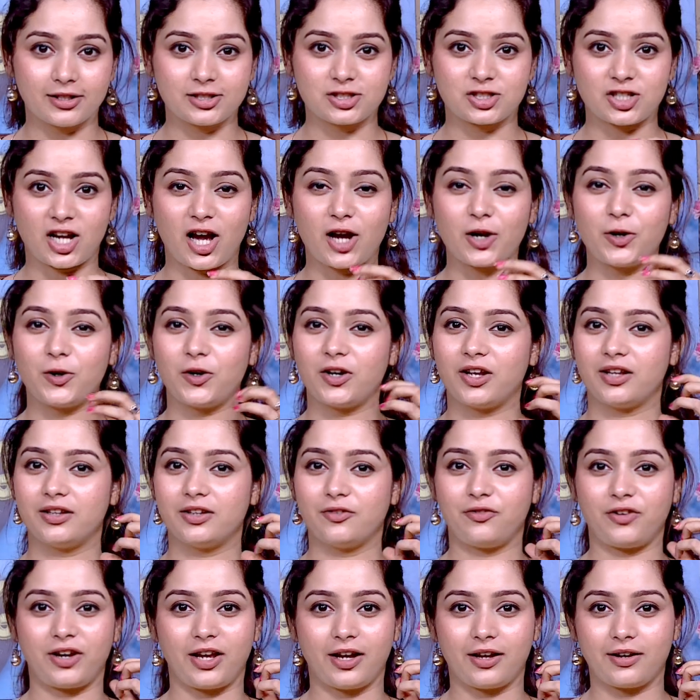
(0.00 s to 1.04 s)
அந்த சாயோட
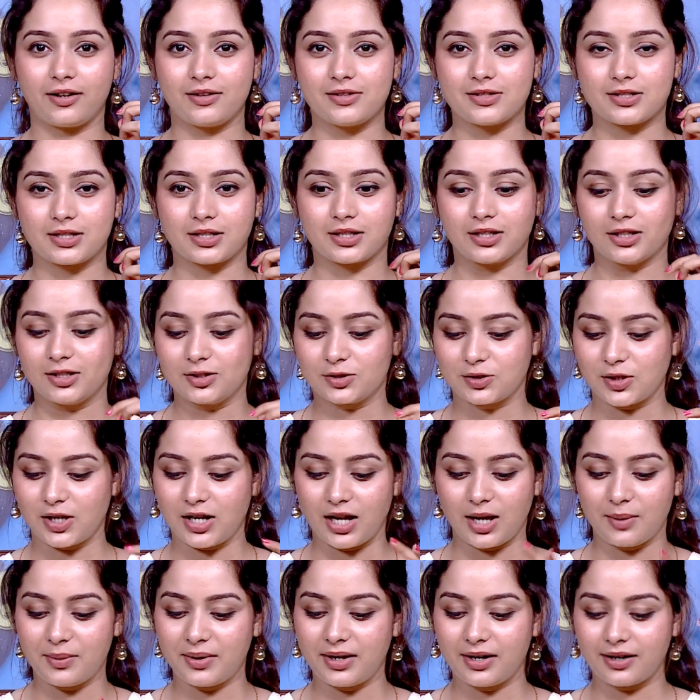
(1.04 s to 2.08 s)
அந்த ஃப்ரேக்ரன்ஸ் இருக்குது ஸோ
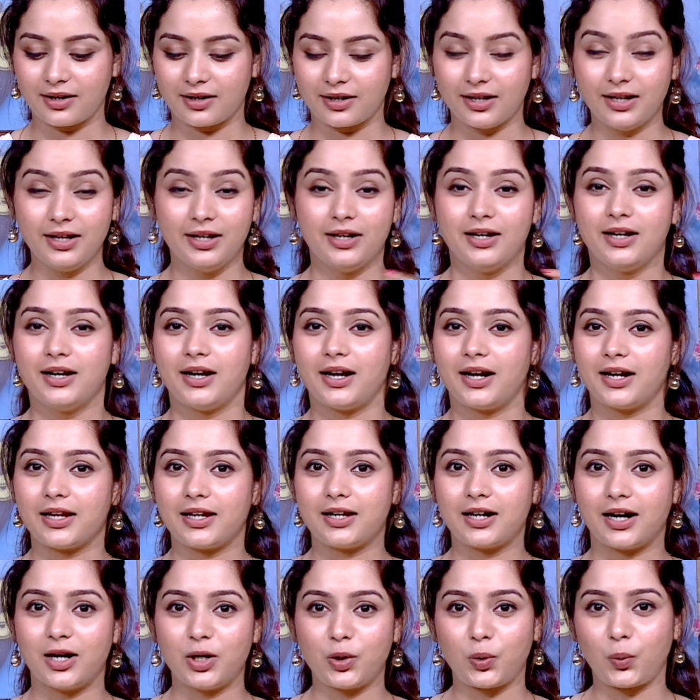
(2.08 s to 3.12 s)
எல்லாமே இருக்குது ஐ
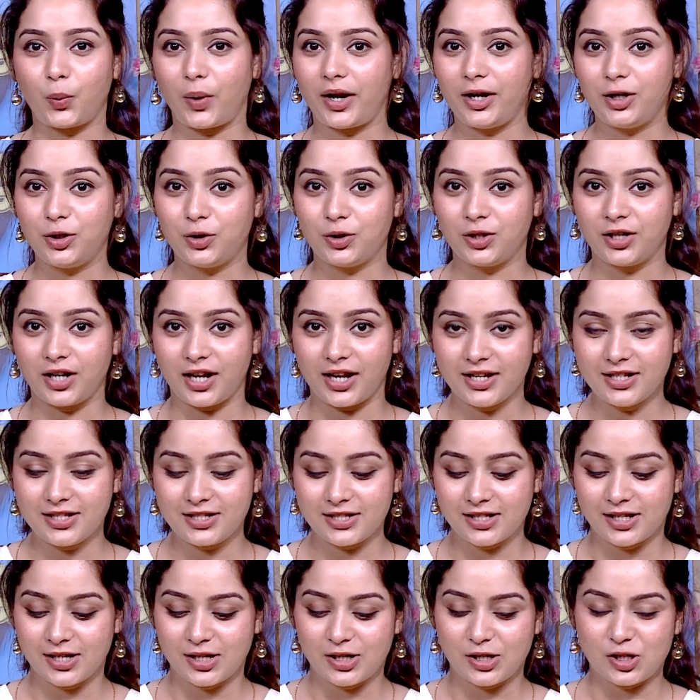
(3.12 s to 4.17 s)
காண்ட் வெயிட் டு
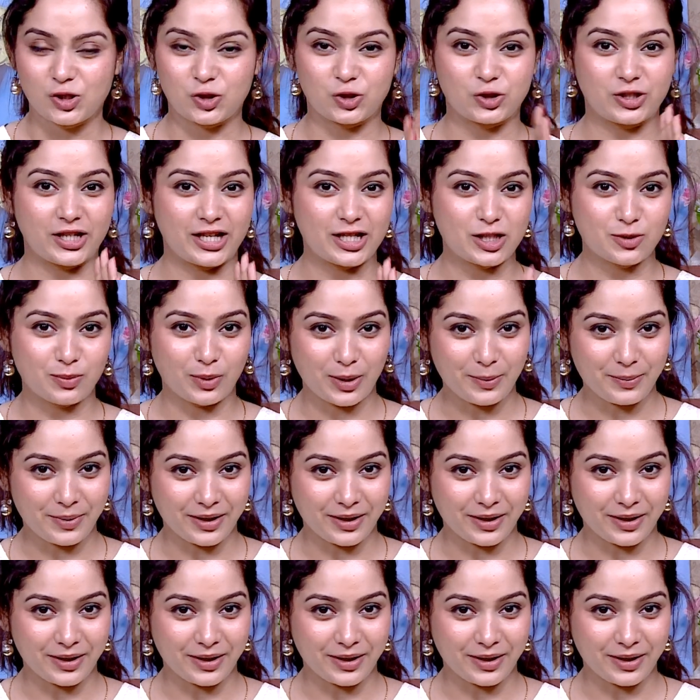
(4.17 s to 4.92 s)
டேஸ்ட் ஸோ டேஸ்ட் பண்ணி